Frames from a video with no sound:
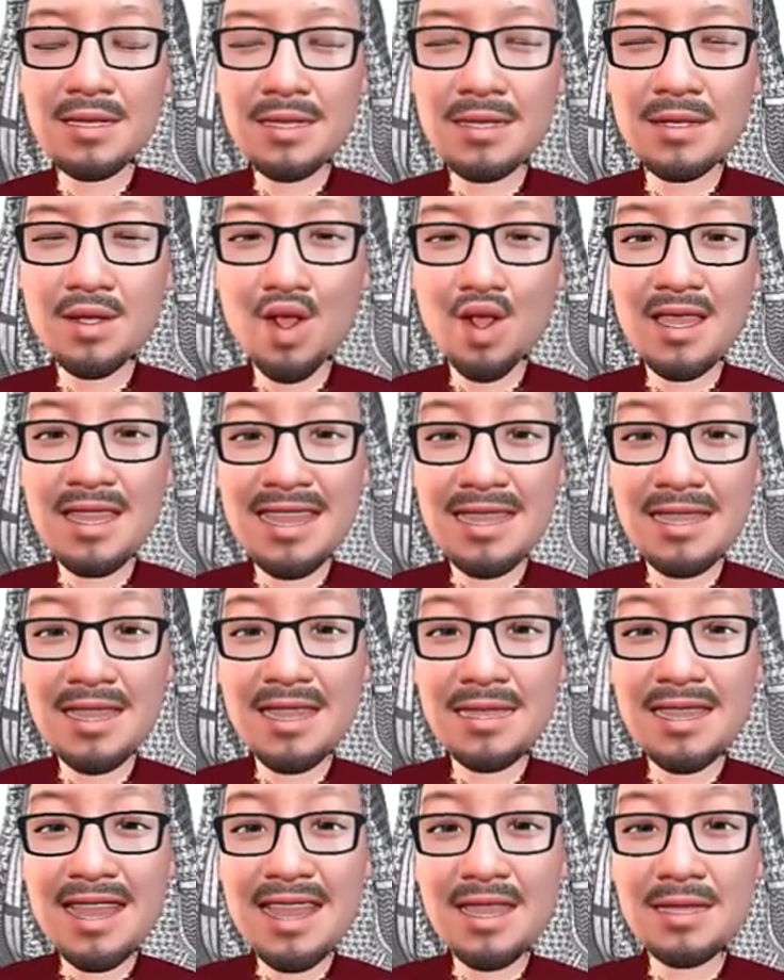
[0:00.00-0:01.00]
sesuai
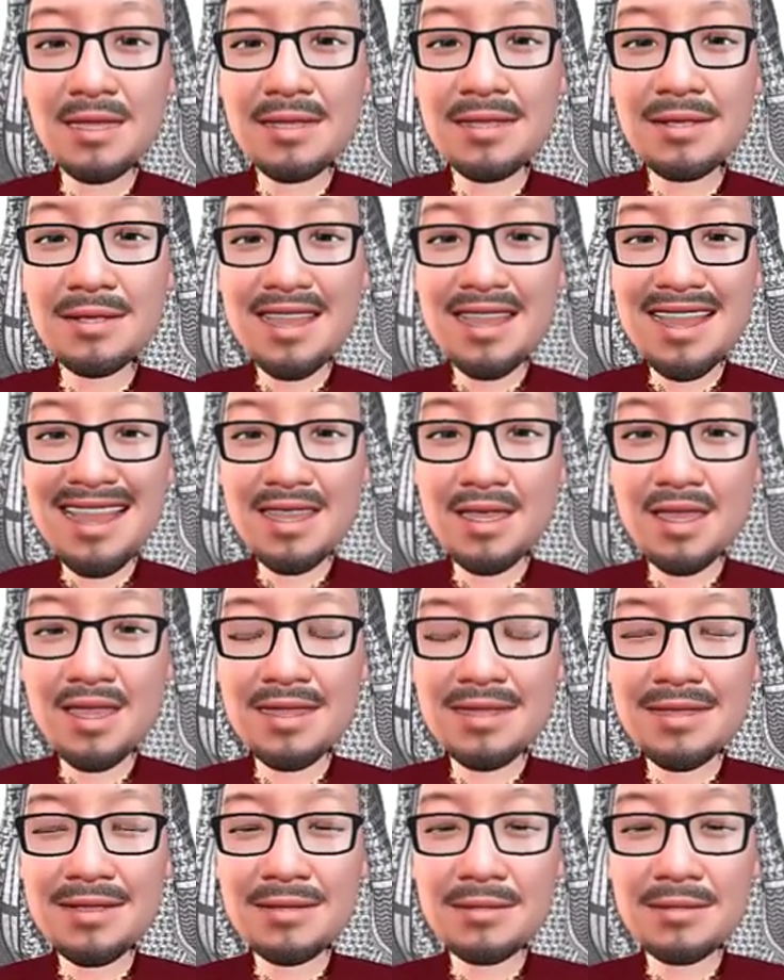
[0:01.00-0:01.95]
dengan yang